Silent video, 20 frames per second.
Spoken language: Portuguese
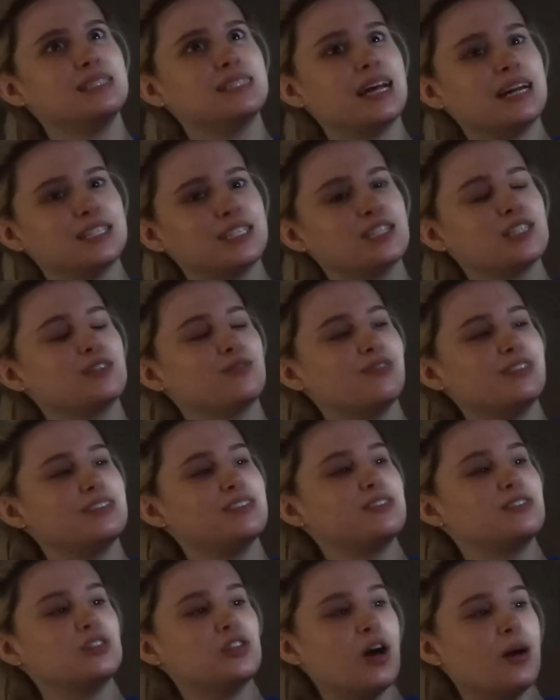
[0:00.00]

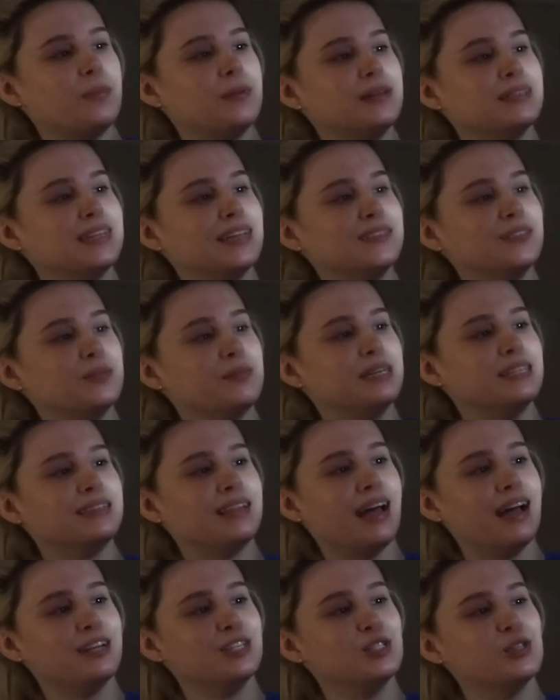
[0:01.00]
satisfiz só aprendendo
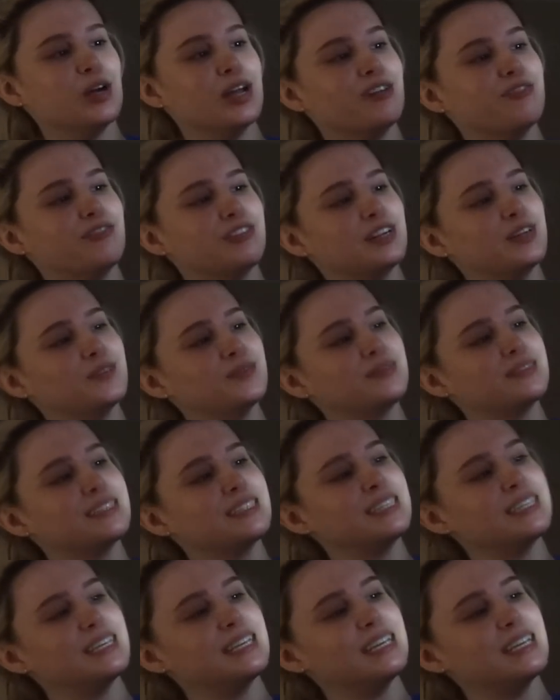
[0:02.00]
metade o refrão.
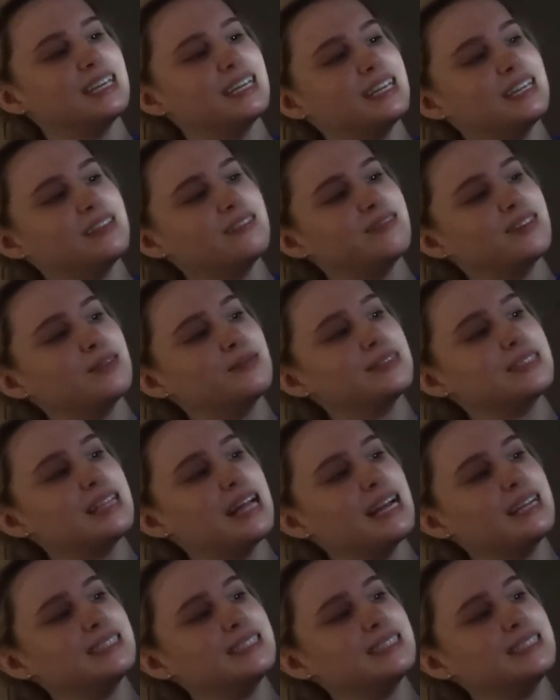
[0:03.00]
E vamos lá